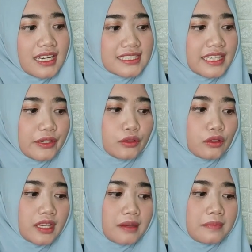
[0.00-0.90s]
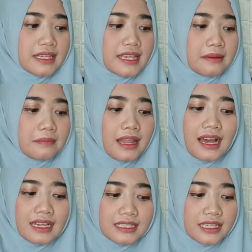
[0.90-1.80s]
nah jadi untuk yang bagian
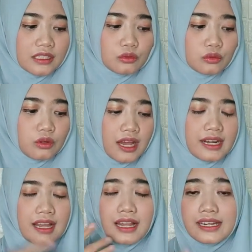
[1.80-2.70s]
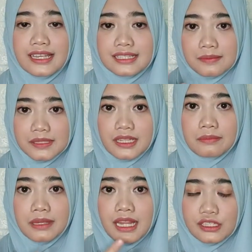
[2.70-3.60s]
belakangnya tuh adalah deskripsi
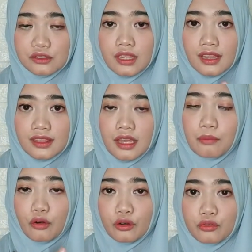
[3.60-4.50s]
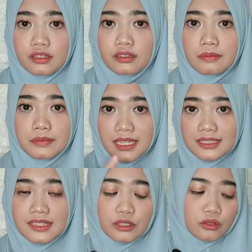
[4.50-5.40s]
lebih lanjut tentang produk minyak
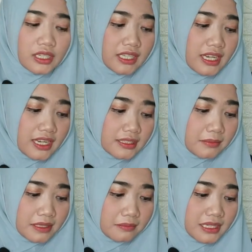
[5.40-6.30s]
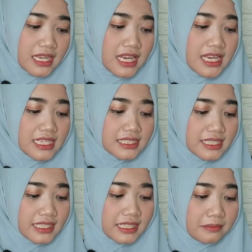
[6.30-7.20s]
zaitun ini ya teman-teman
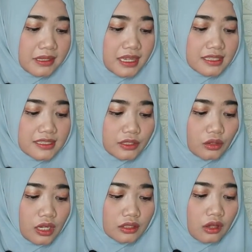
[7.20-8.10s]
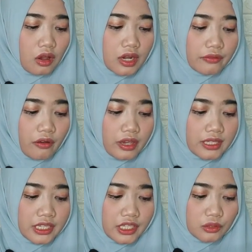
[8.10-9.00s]
jadi minyak zaitun atau olive
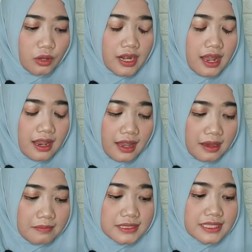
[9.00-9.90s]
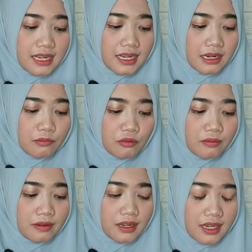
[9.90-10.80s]
oil ini tuh adalah menjaga
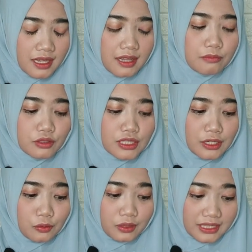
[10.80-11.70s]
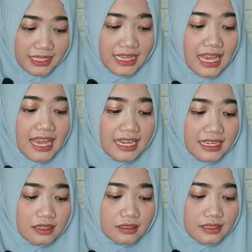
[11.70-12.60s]
kelembu kelembutan kulit
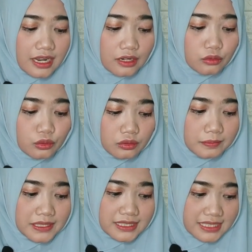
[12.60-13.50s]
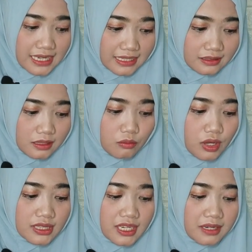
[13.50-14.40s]
dan untuk pijat
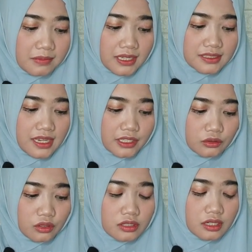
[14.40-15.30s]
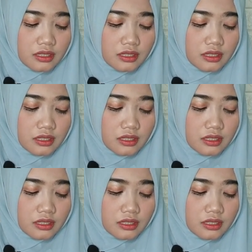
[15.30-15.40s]
terbuat dari minyak zaitun